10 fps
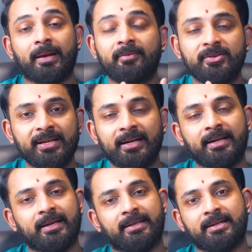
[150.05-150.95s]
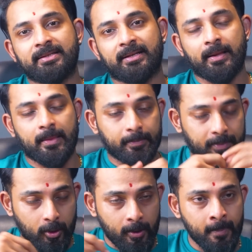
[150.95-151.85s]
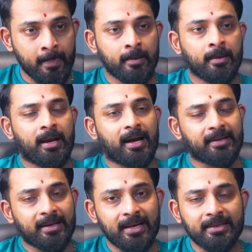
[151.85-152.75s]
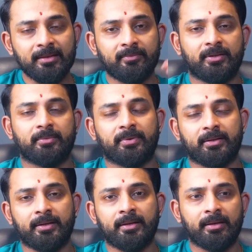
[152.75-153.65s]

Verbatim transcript: பல விஷயங்கள் நீங்கள் தெரிஞ்சுக்கலாம் இப்போது அது எல்லாத்தையும் விட்டுவிட்டு